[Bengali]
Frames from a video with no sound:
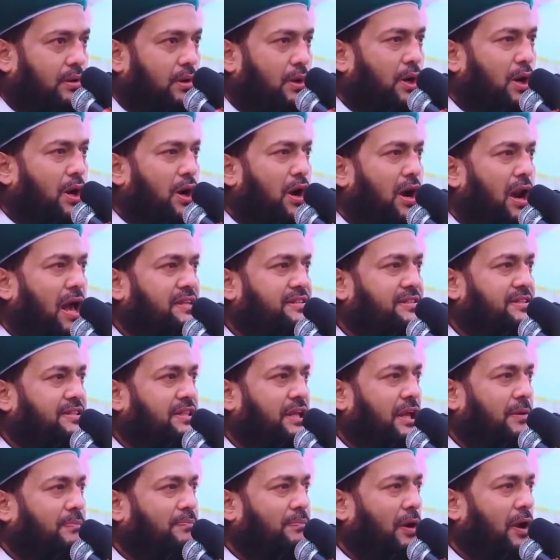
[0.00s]
কোন
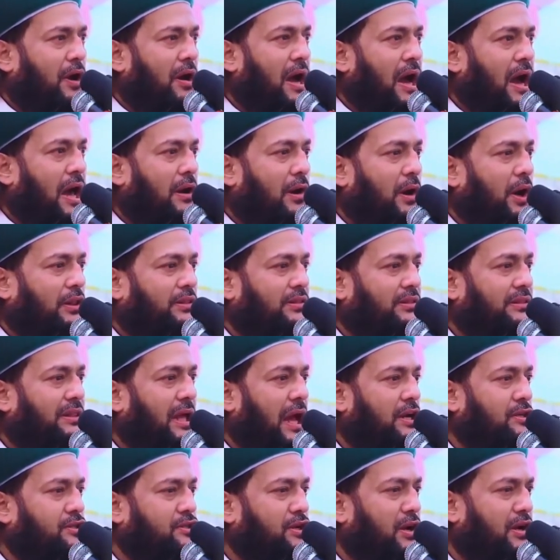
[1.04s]
নাস্তিক ব্লগার
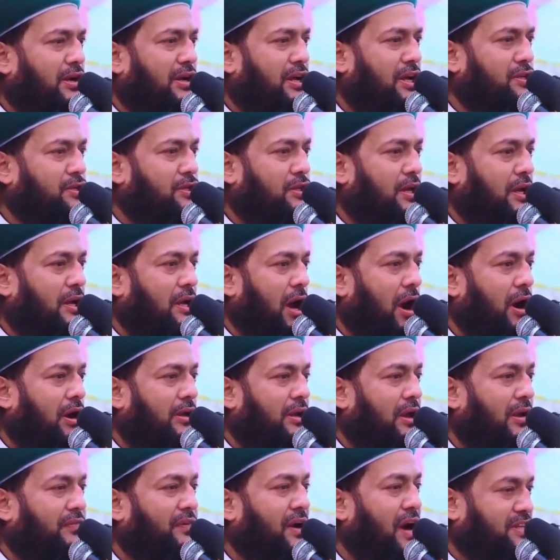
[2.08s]
হত্যার জন্য যদি
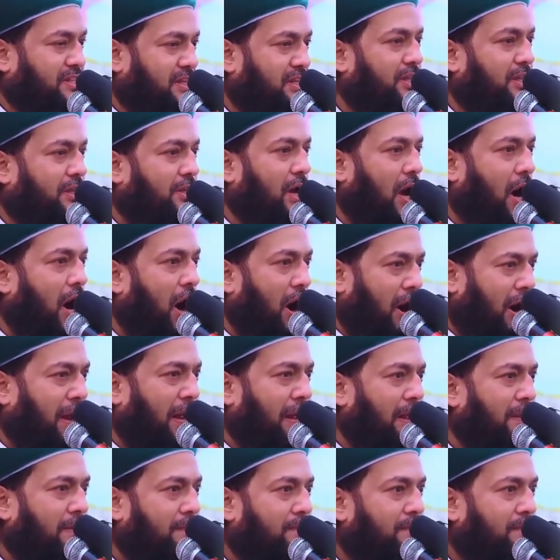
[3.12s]
কাউকে ফাঁসি দিতে হয়